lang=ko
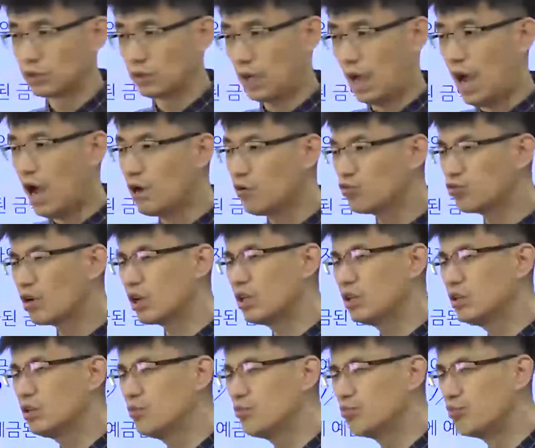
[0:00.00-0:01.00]
한국에
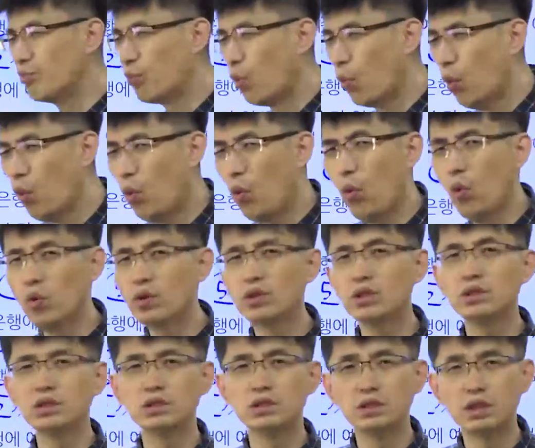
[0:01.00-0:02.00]
있는
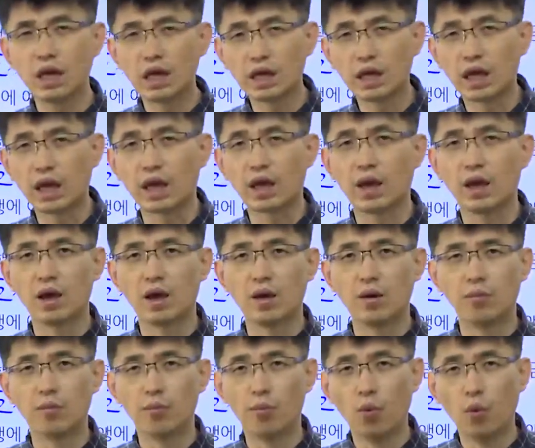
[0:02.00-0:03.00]
모든 은행에
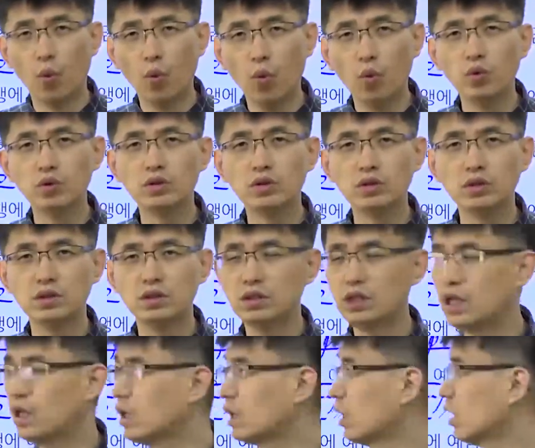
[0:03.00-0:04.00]
모든
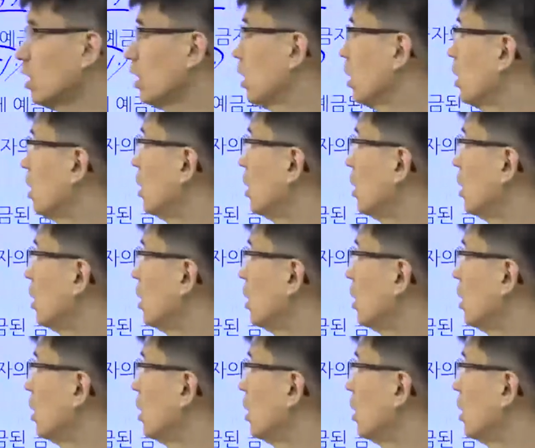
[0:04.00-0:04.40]
은행에